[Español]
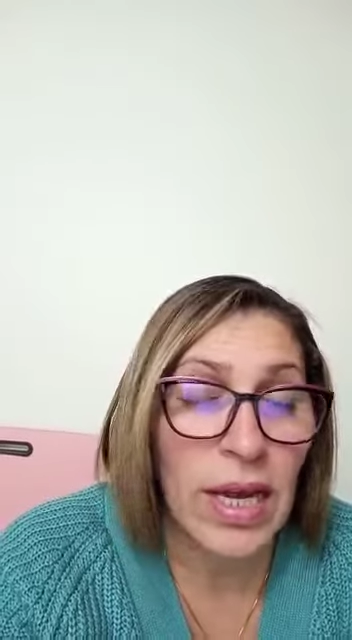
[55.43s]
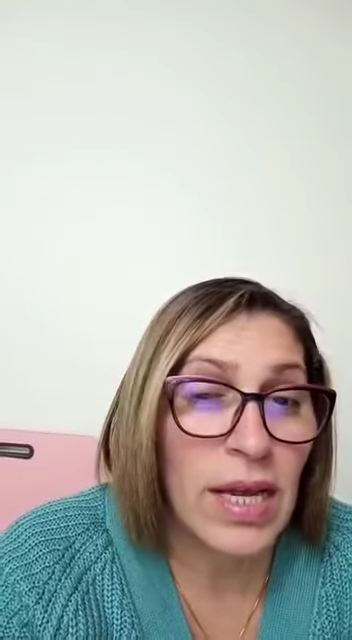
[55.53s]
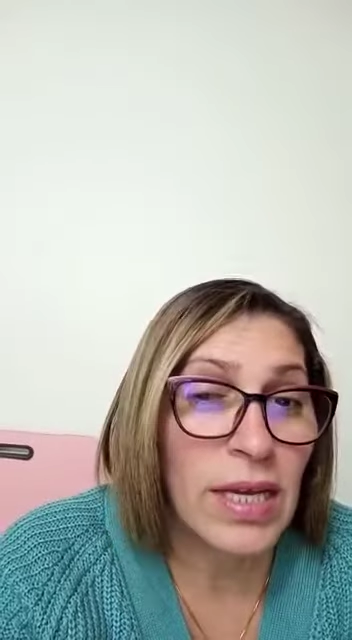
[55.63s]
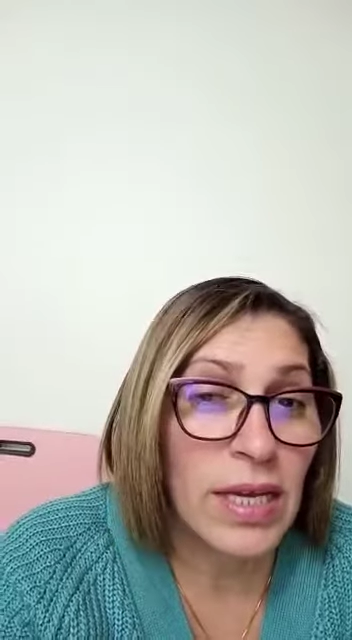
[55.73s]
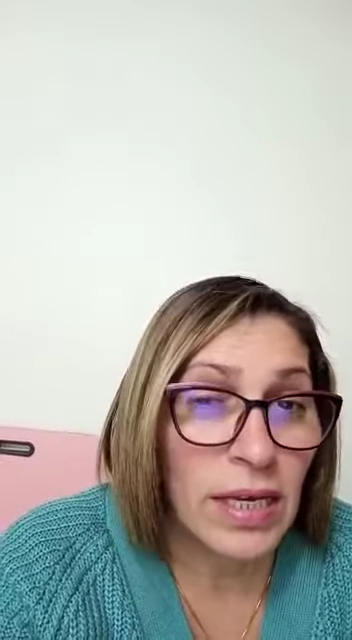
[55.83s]

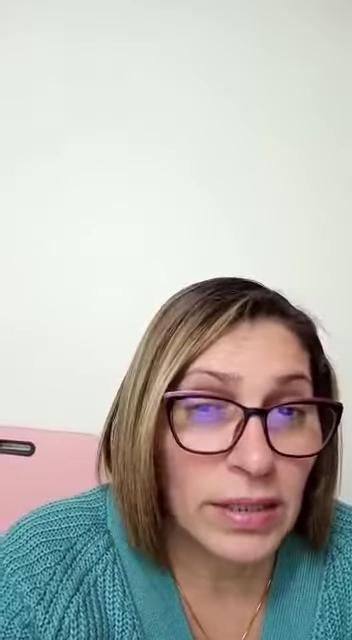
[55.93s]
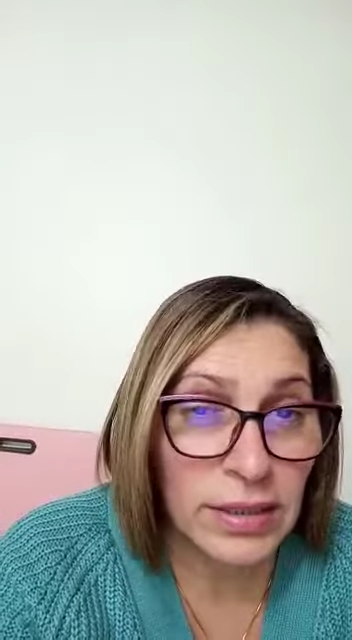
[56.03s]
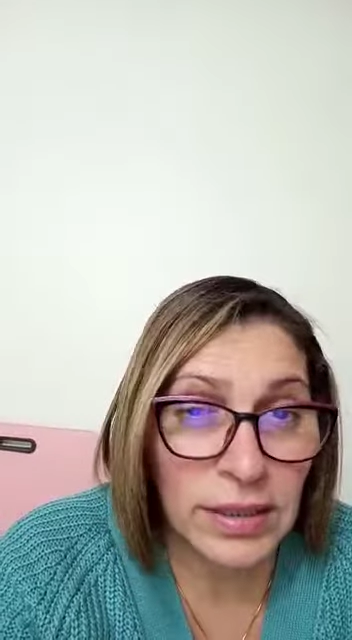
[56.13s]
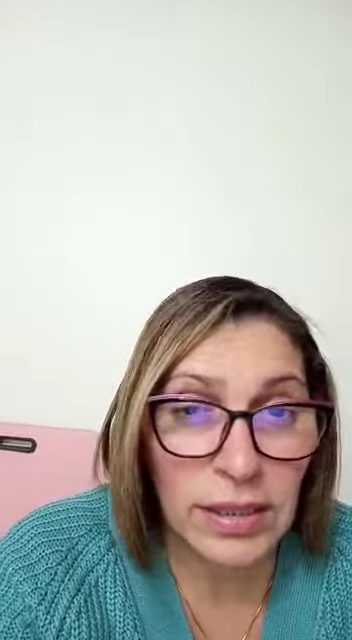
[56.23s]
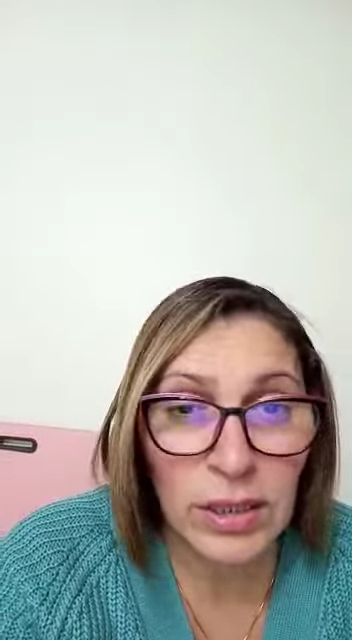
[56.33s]
Y en ese
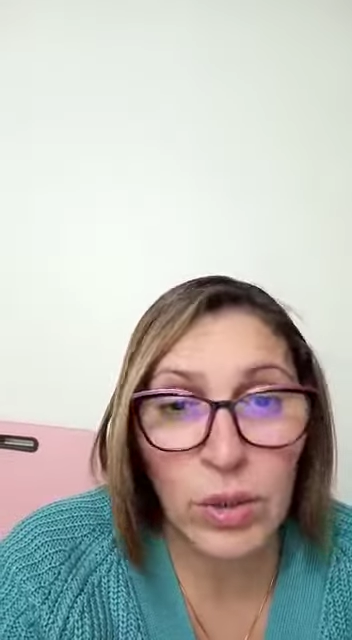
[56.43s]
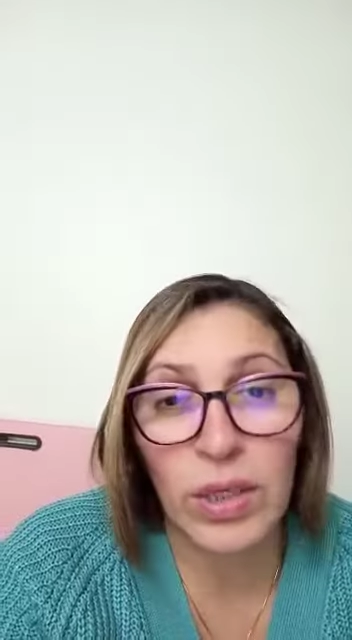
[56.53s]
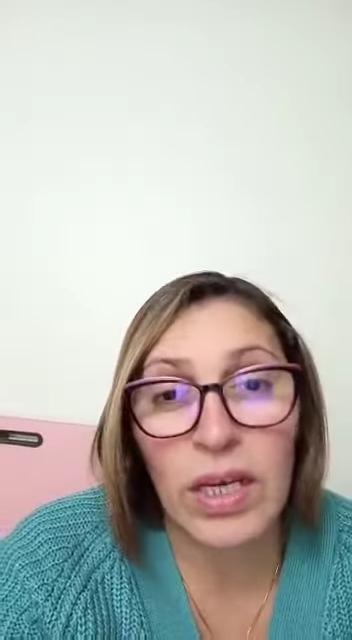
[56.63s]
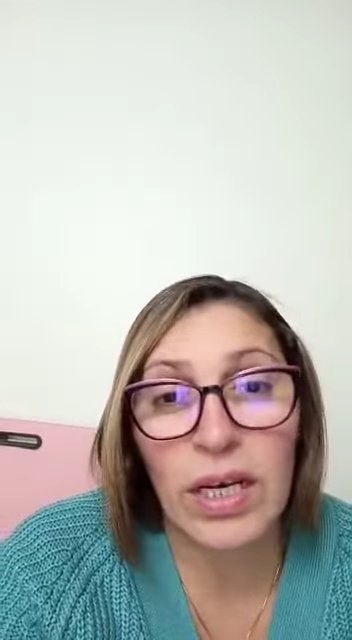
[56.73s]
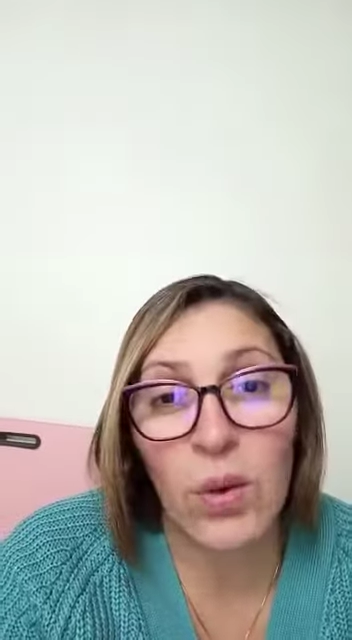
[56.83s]
sentido
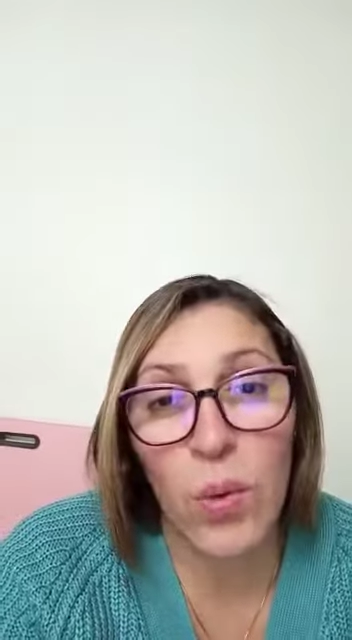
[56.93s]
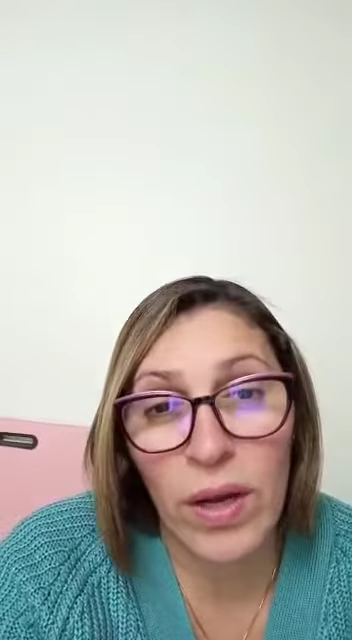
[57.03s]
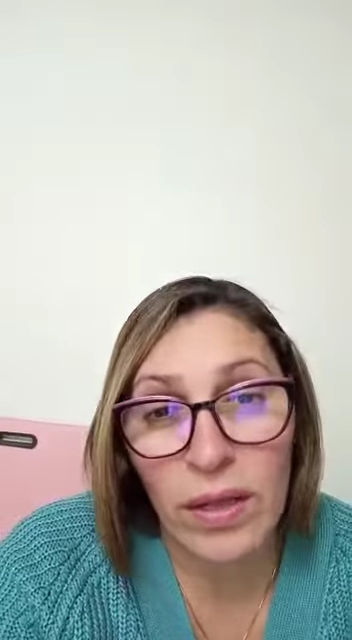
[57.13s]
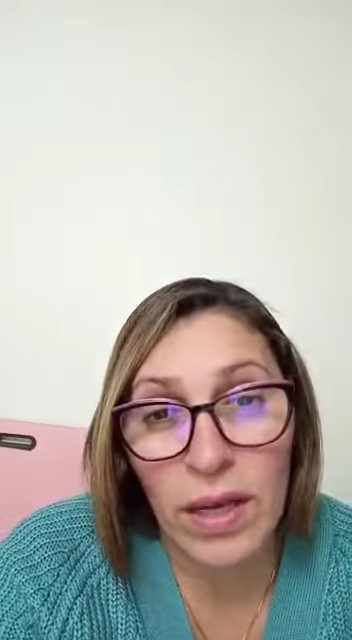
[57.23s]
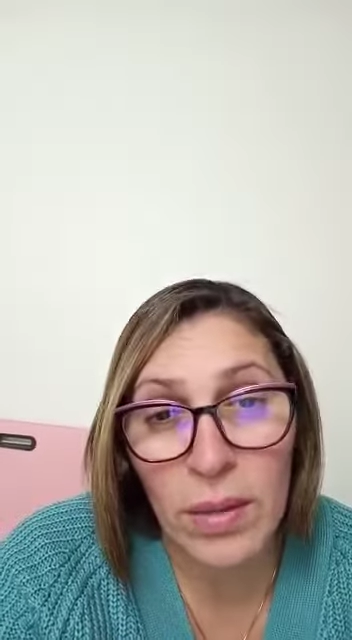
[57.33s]
les
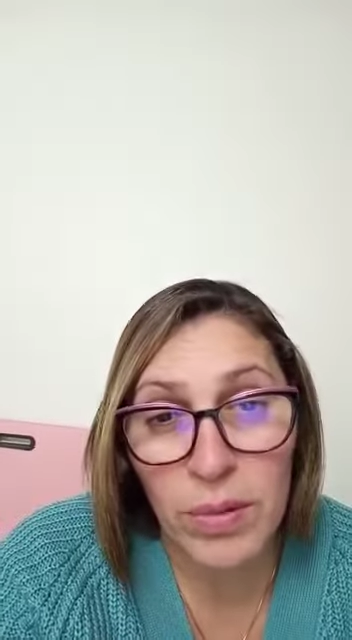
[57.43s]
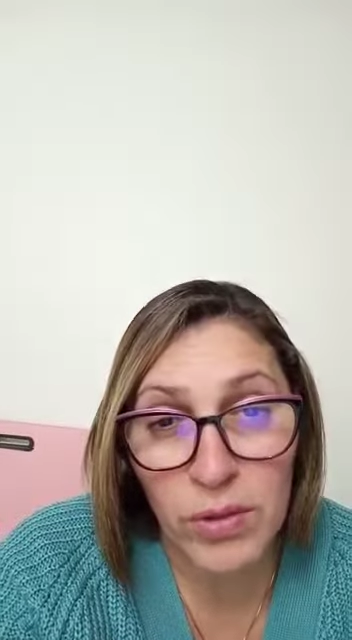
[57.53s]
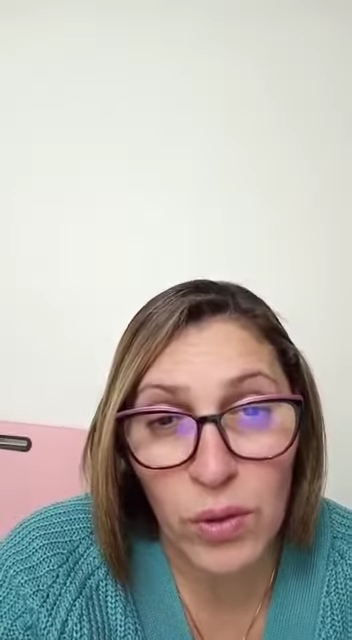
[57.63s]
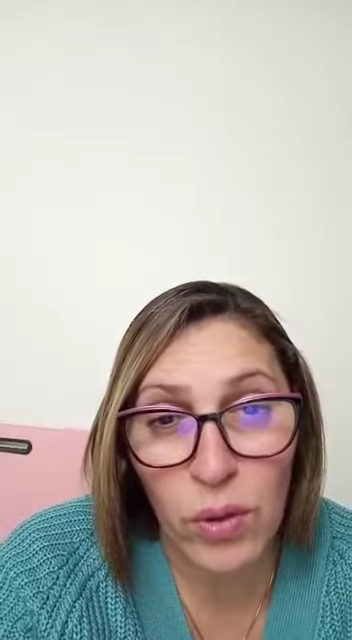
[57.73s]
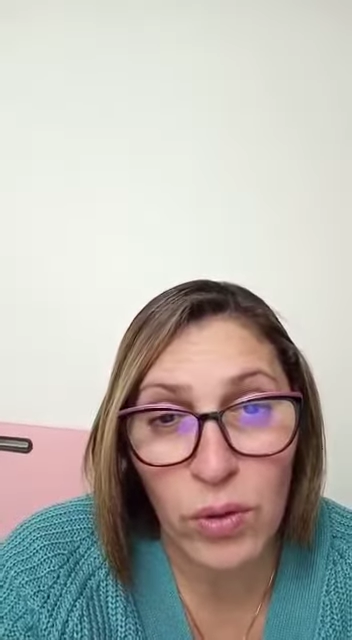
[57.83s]
recuerda el
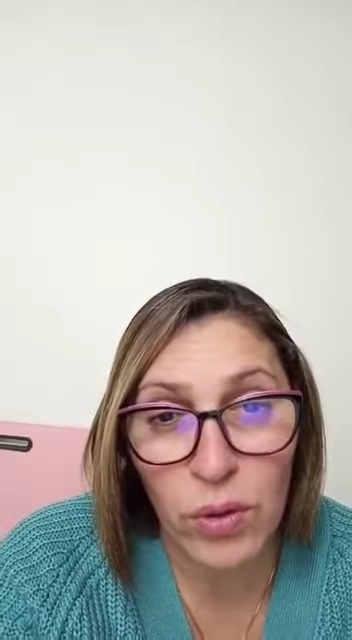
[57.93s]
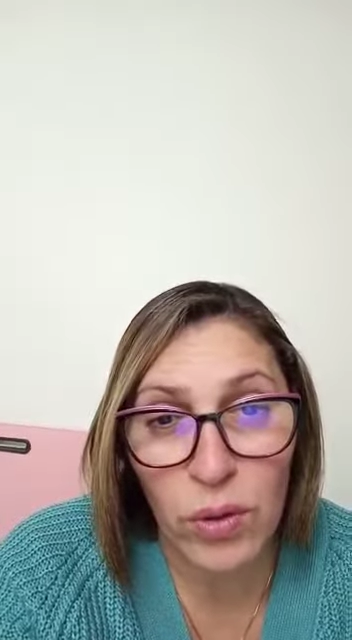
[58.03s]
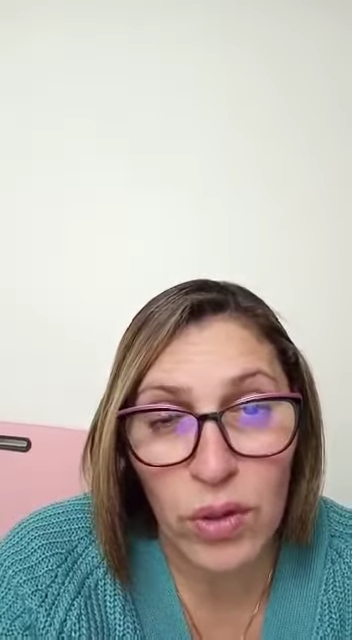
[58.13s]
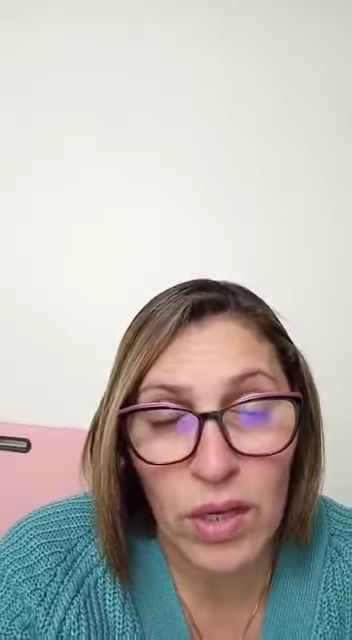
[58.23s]
episodio